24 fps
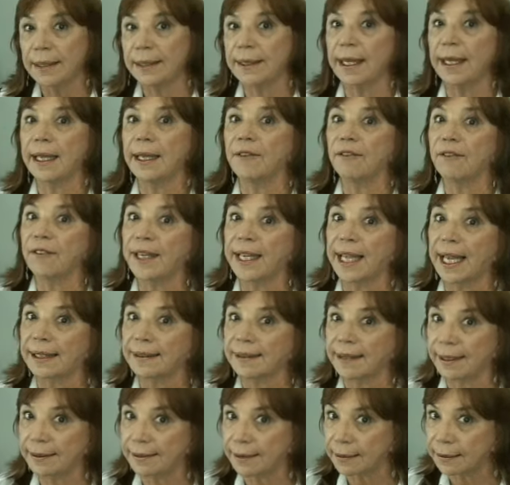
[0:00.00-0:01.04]
tenha, fique
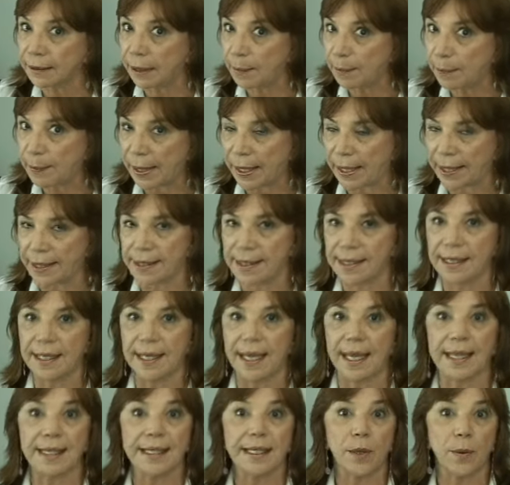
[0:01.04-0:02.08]
atenta também,
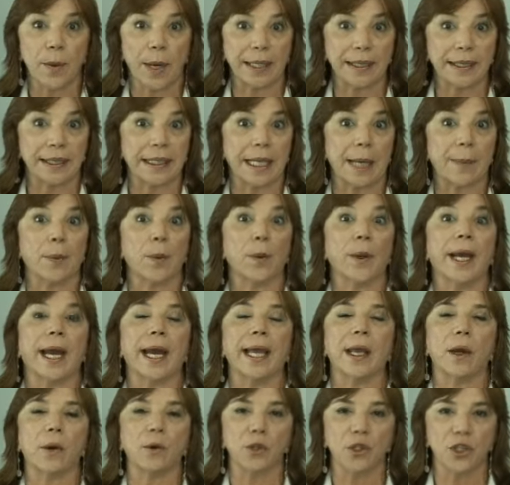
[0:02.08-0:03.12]
se esse guardanapo
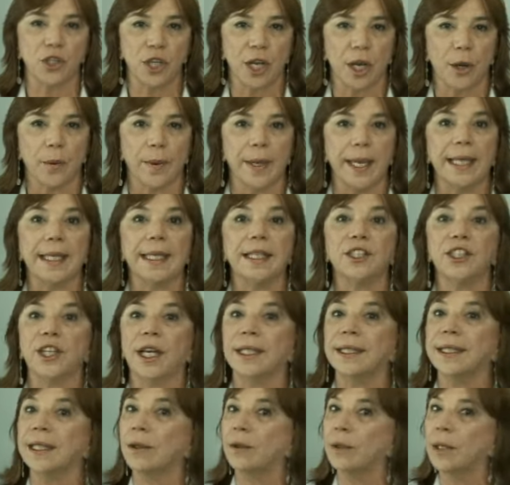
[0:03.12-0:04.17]
cai ao chão, ele
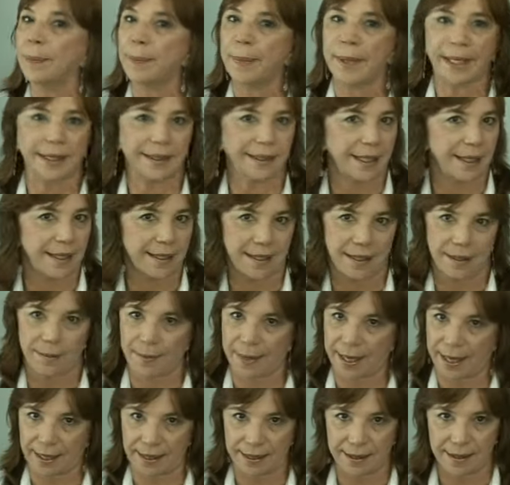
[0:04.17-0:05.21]
já não lhe pertence
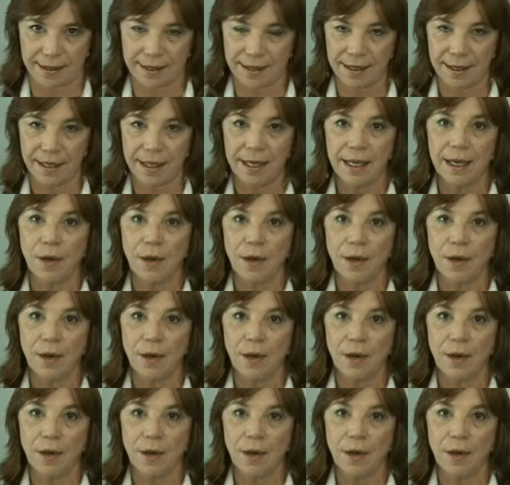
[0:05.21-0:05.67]
mais.